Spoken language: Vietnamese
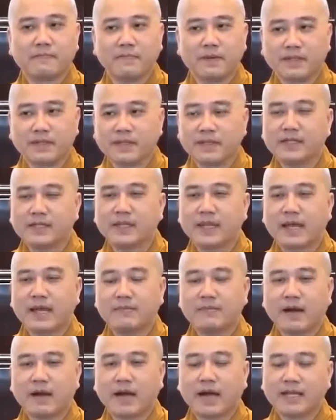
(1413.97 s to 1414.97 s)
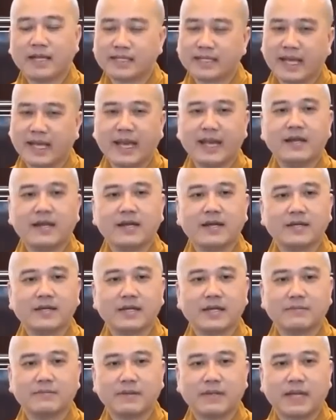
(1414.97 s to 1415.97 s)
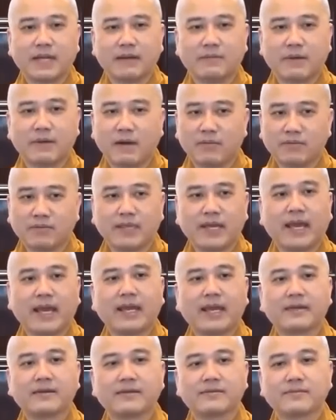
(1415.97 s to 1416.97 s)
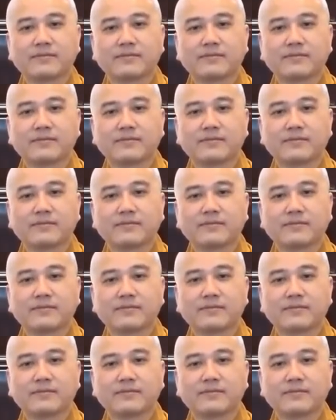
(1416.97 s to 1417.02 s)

Mình thích làm hành giả hơn là mình làm học giả.